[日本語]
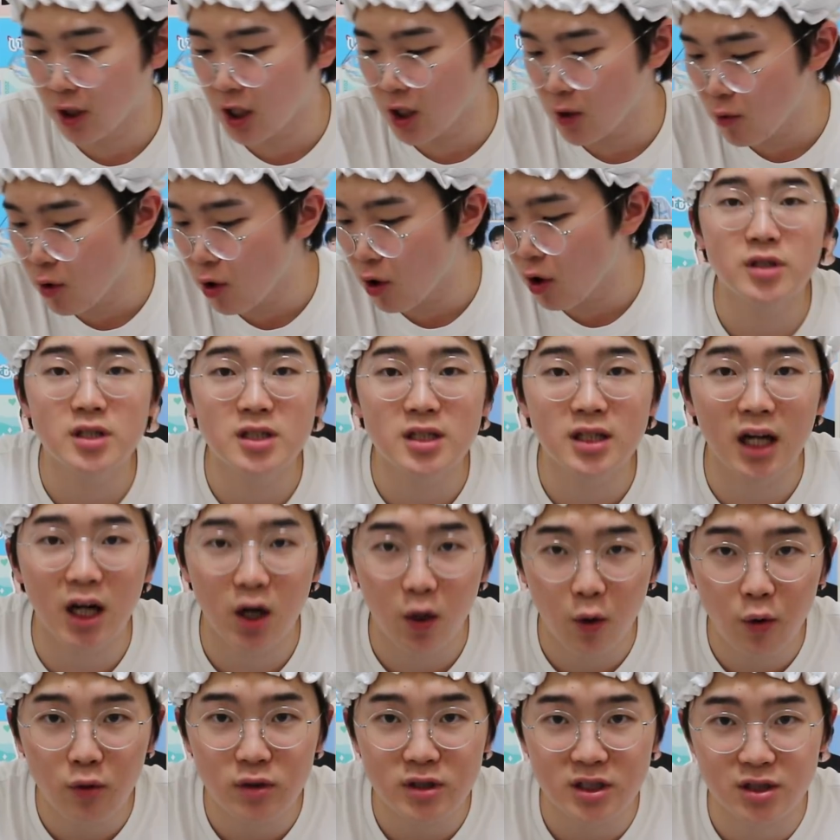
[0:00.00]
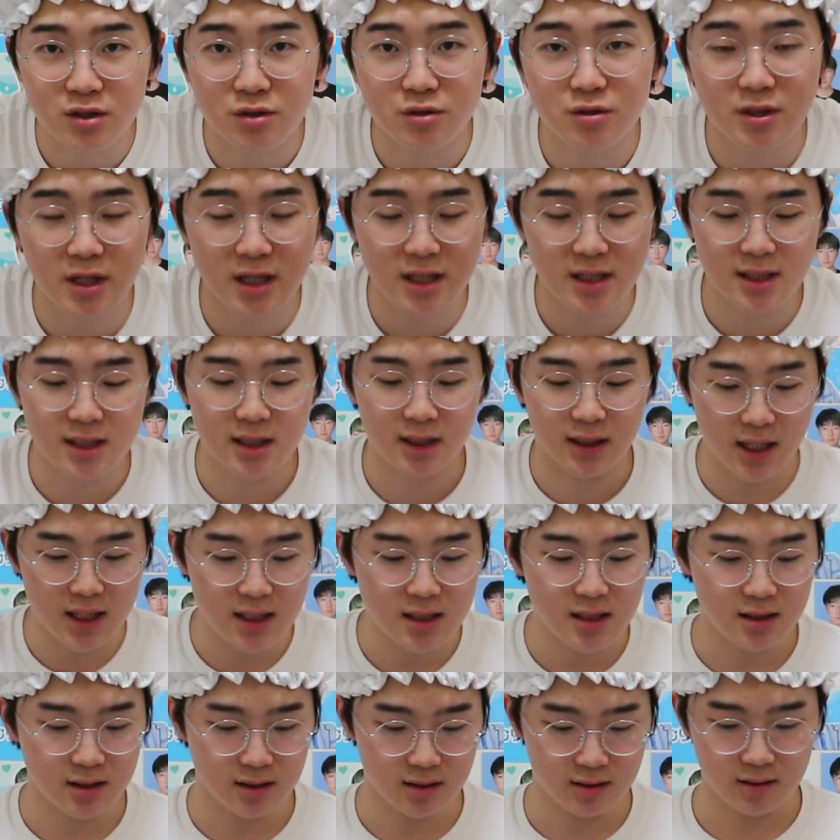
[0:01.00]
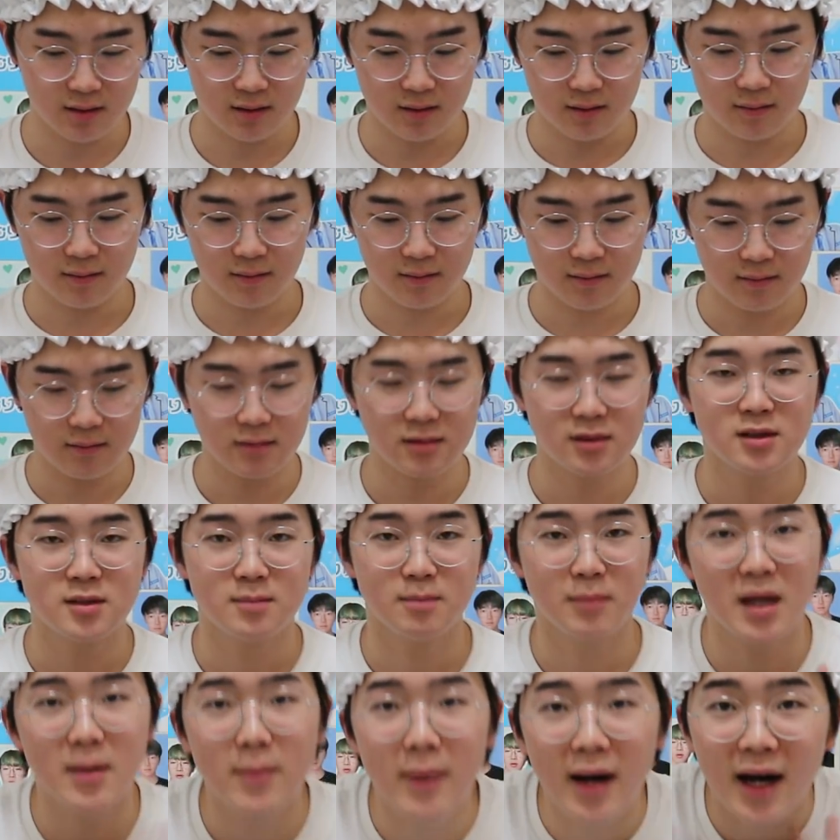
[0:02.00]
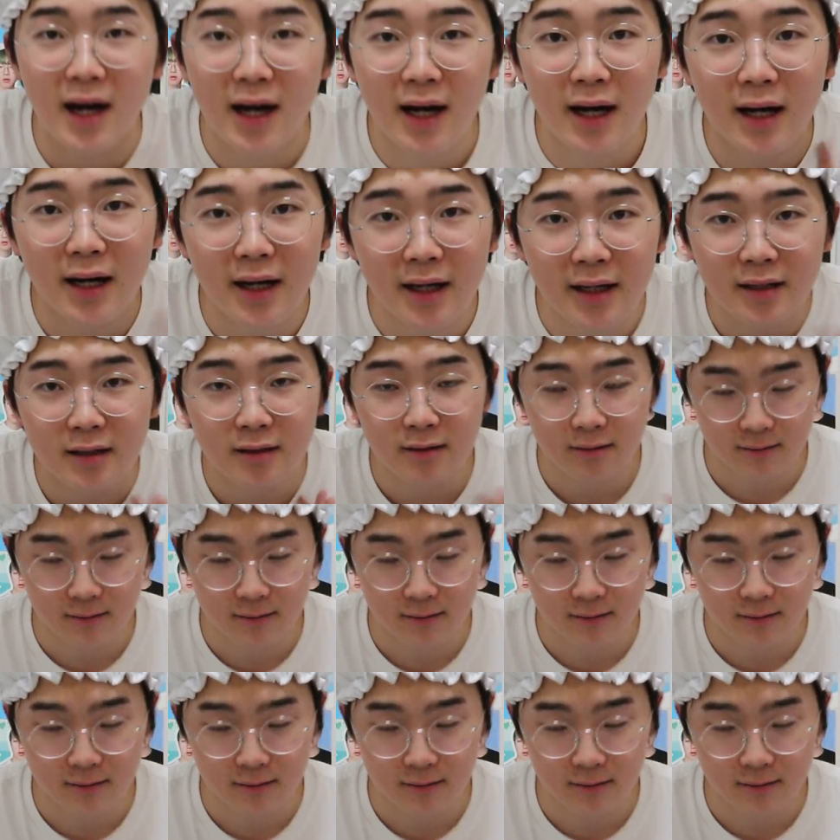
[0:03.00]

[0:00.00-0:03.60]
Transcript: れを1時間放置するらしいです。バイバーイ。